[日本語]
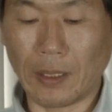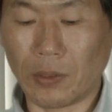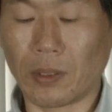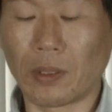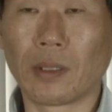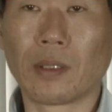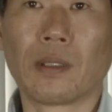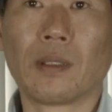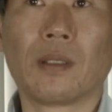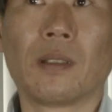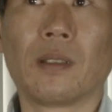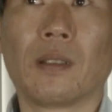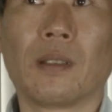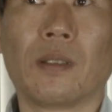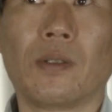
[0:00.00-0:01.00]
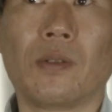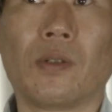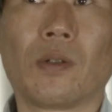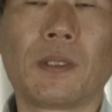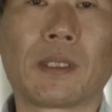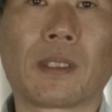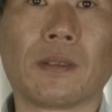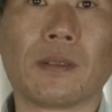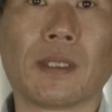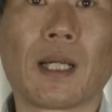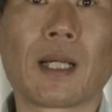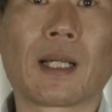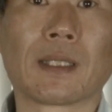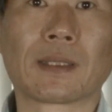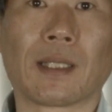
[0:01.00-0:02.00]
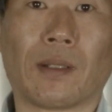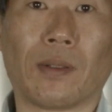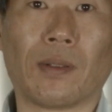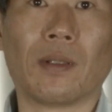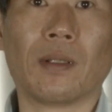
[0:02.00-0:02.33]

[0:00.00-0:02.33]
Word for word: の伸びてる長さを、